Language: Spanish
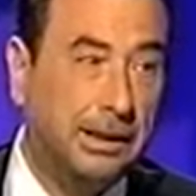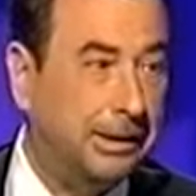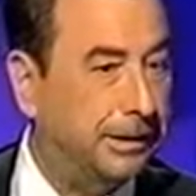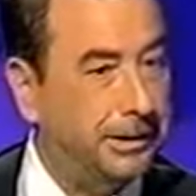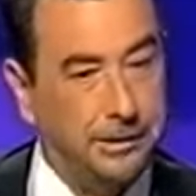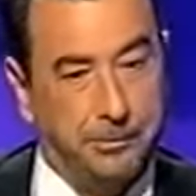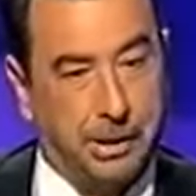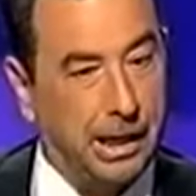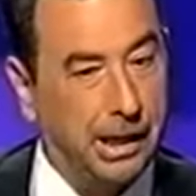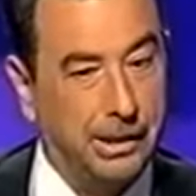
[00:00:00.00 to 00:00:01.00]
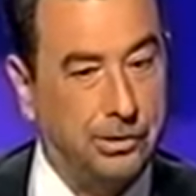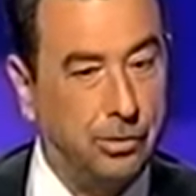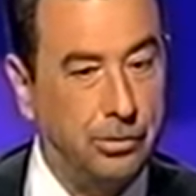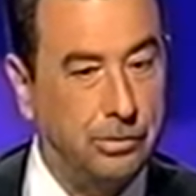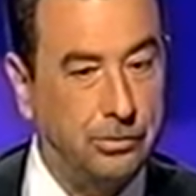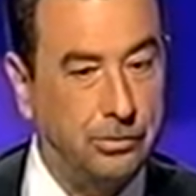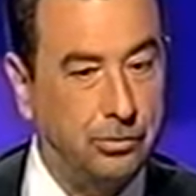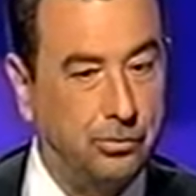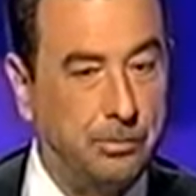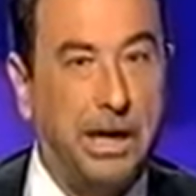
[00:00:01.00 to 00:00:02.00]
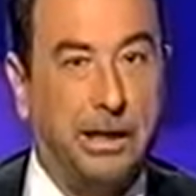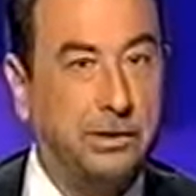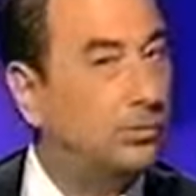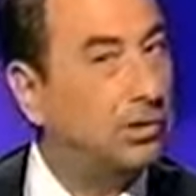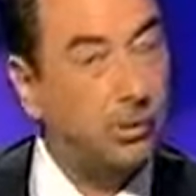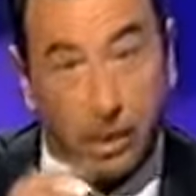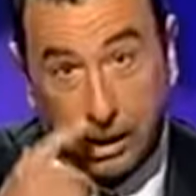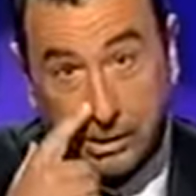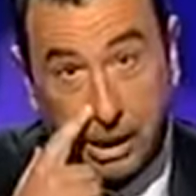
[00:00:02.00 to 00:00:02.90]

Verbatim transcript: Eh, para él son sus pares, sus iguales.